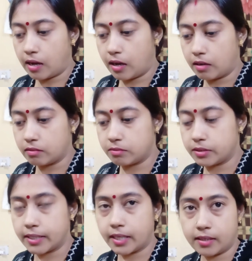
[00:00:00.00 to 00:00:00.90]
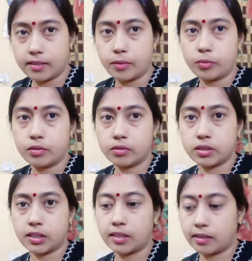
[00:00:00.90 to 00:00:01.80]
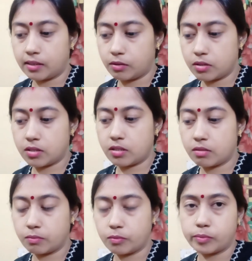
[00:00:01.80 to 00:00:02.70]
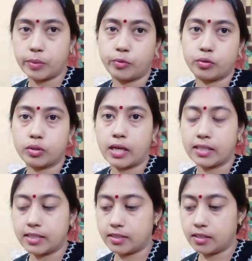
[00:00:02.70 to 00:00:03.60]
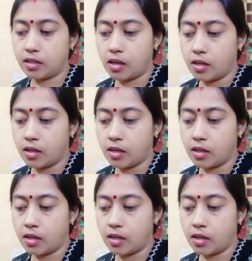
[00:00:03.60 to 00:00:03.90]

আর যেখানে দেব সেই দাদার হচ্ছে মানে প্রচুর কাজ আছে